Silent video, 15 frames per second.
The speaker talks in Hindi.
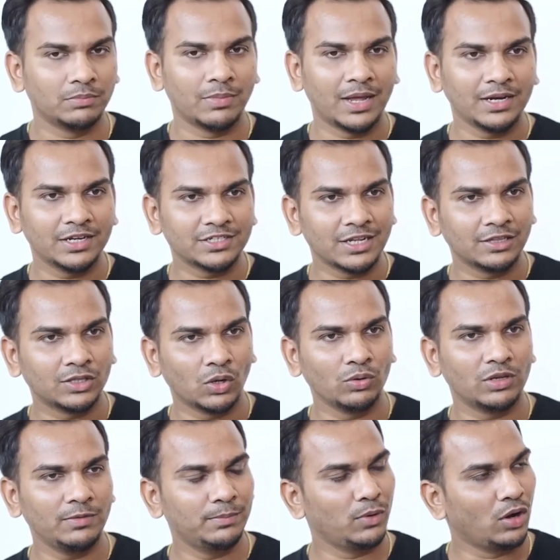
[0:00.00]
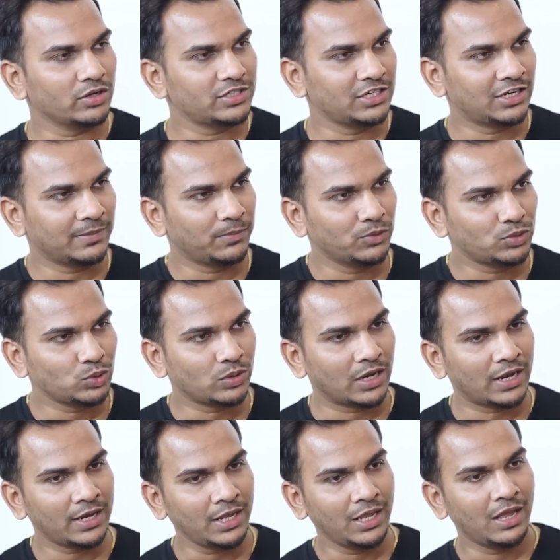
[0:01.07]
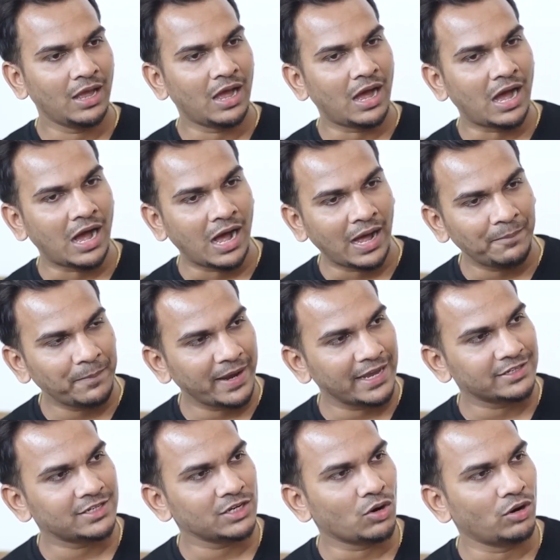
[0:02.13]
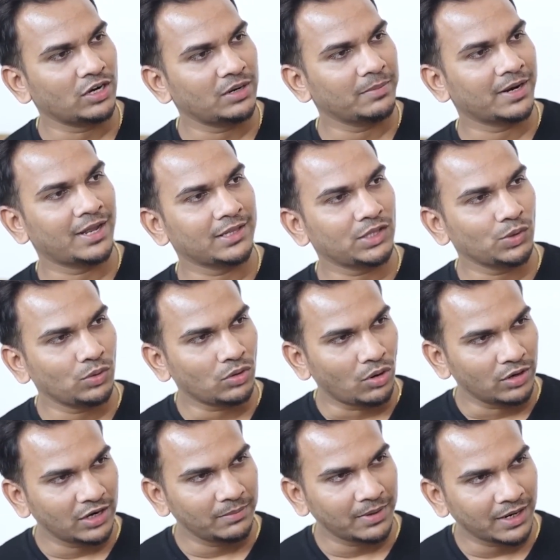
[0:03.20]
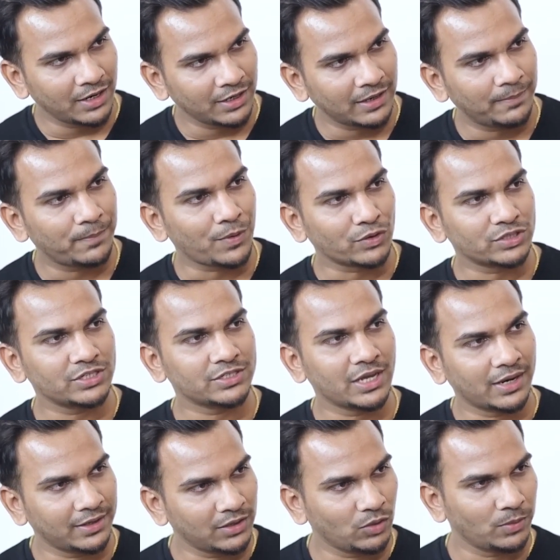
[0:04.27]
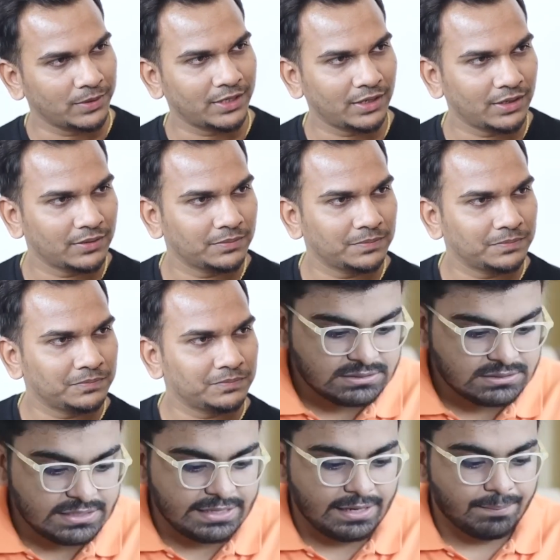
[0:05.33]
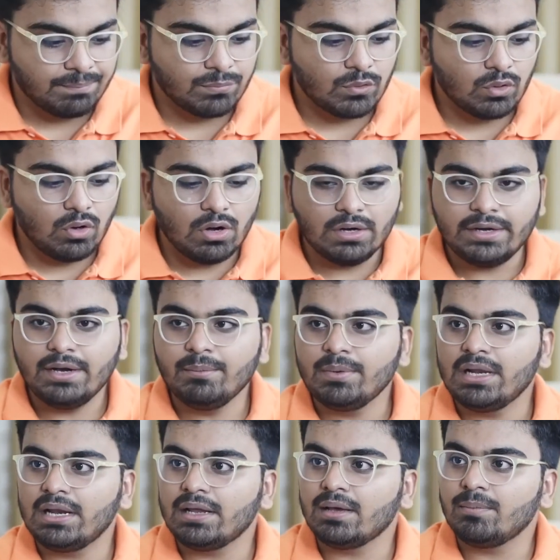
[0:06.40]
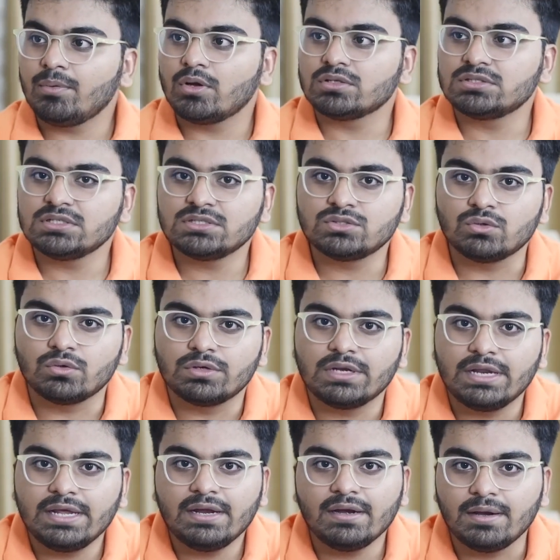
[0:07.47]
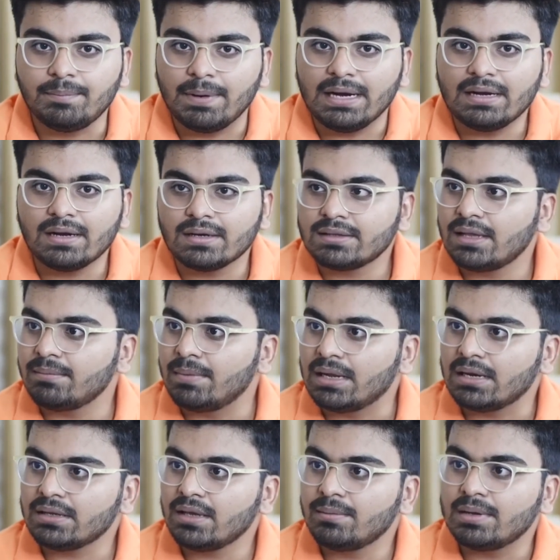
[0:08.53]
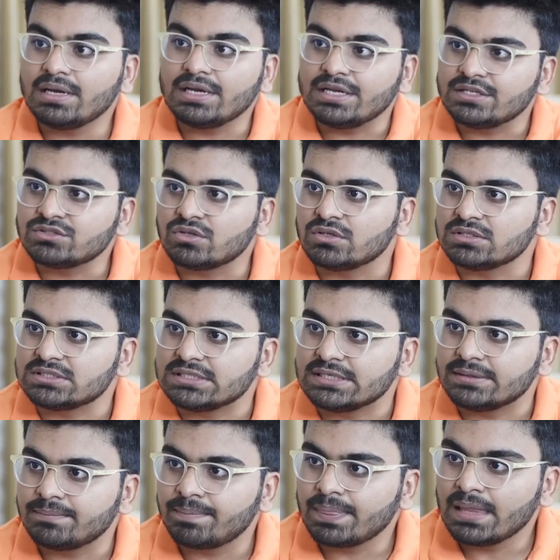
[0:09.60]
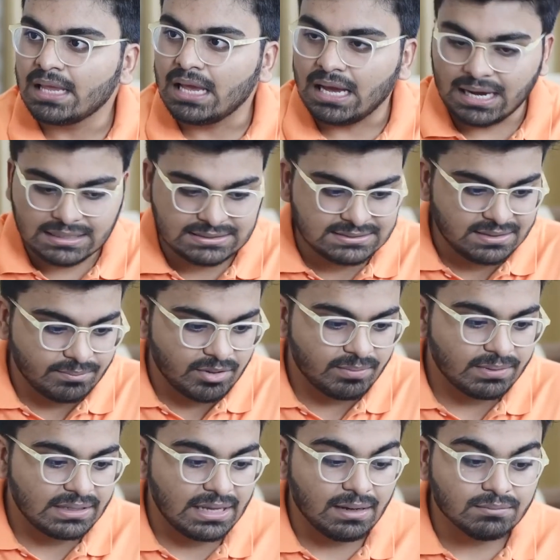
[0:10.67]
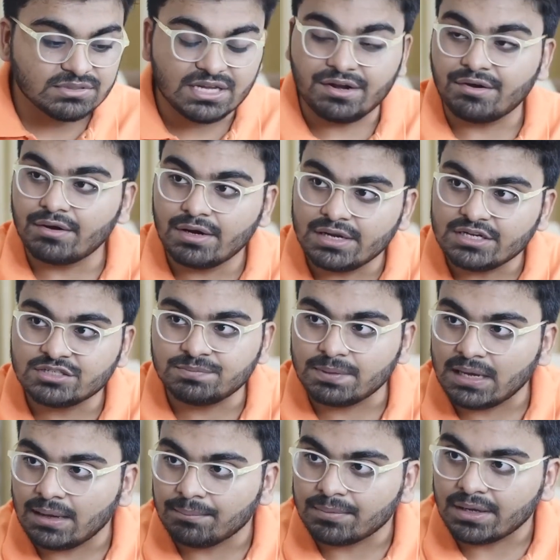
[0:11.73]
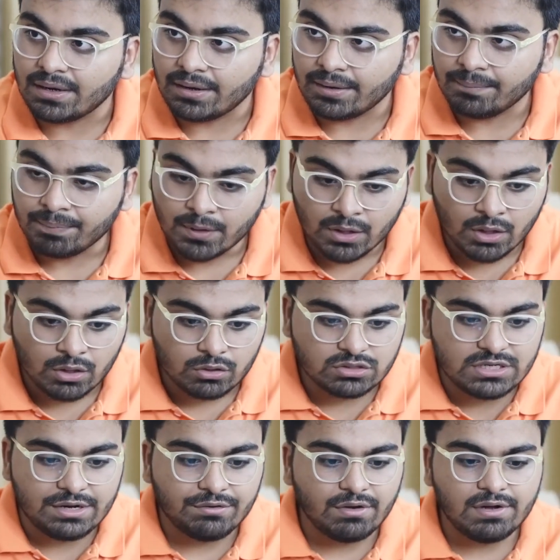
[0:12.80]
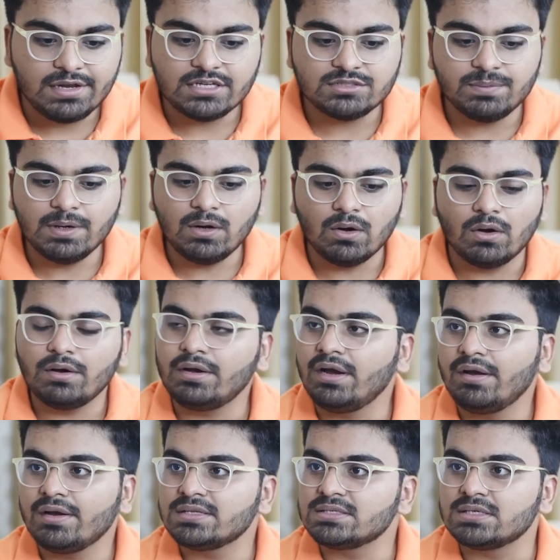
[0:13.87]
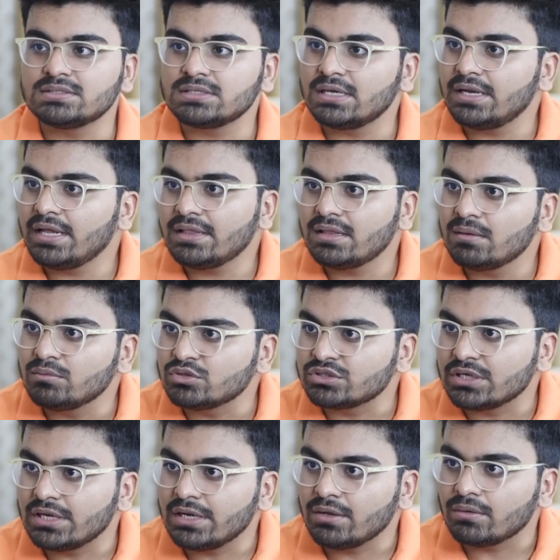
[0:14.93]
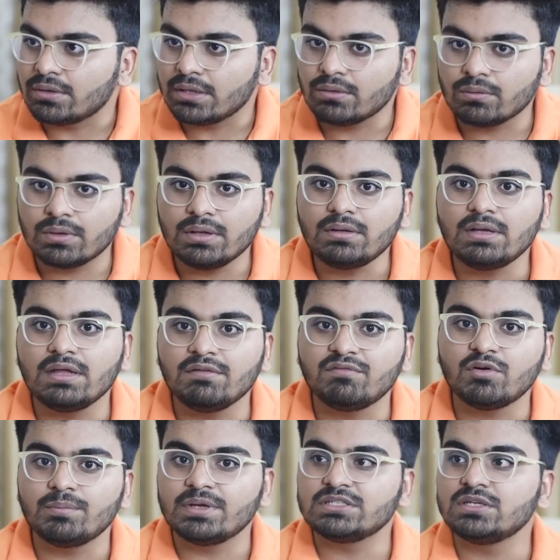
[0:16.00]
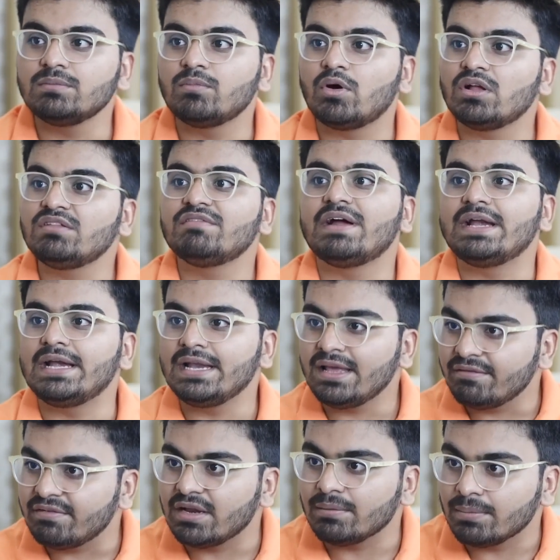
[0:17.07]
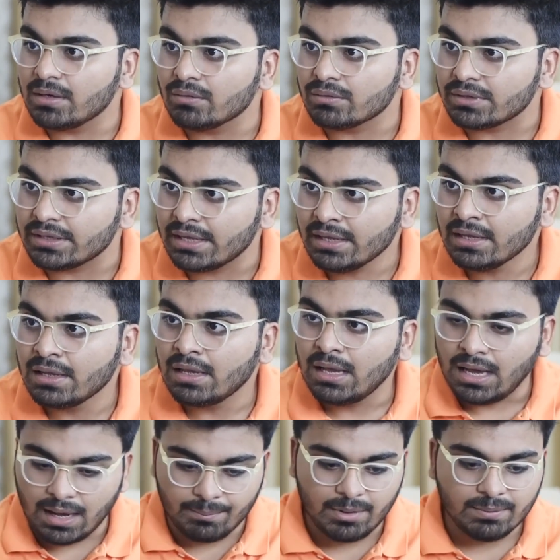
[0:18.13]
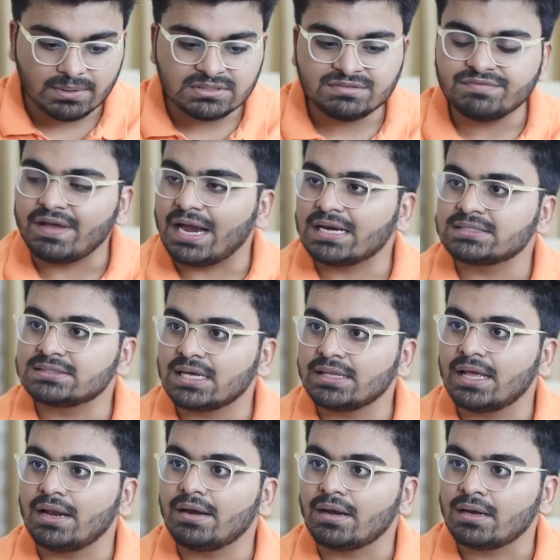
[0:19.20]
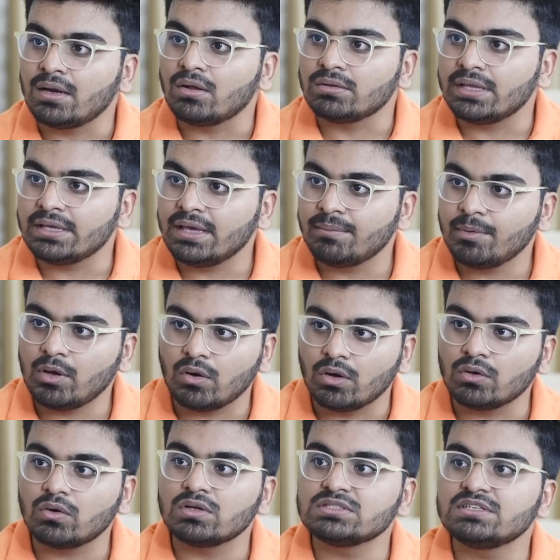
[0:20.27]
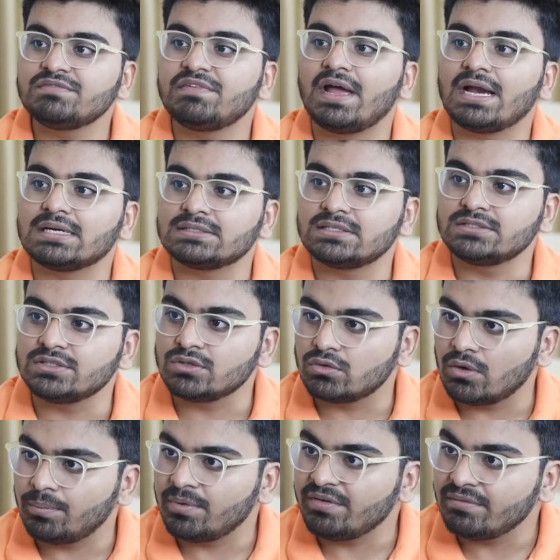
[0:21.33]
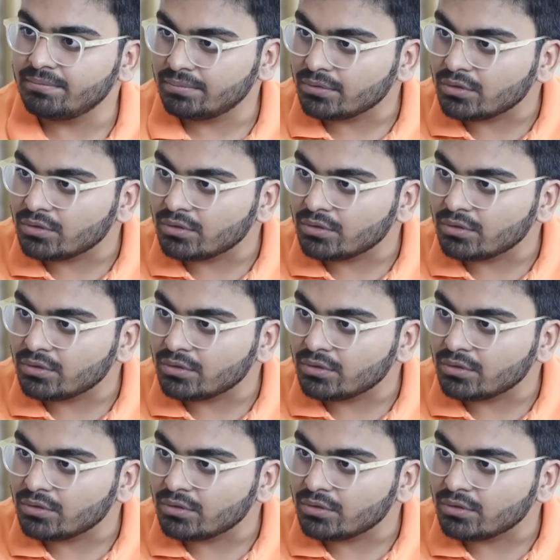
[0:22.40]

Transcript: हम्म। मान के चलता हूँ कि ब्लॉग सेटअप हो चुका है हम्म। आप कैसे कंटेंट बनाते हो कंटेंट बनाने का प्रोसेस क्या रहता है वो बताइए ठीक है तो कंटेंट बनाने का प्रोसेस टोटली डिपेंड करता है हमारा कि हमारी नीच कौन सी है अगर जैसे हमने बताया हम जनरल नीच पर काम कर रहे हैं तो जनरल नीच पर कंटेंट रिसर्च करना इतना मुश्किल नहीं होता क्योंकि इन्फॉर्मेशन बहुत वाइडली अवेलेबल होती है हमें बस फैक्ट्स का ध्यान रखना होता है कि हमें कौन कौन से फैक्ट्स हैं जिनको अपने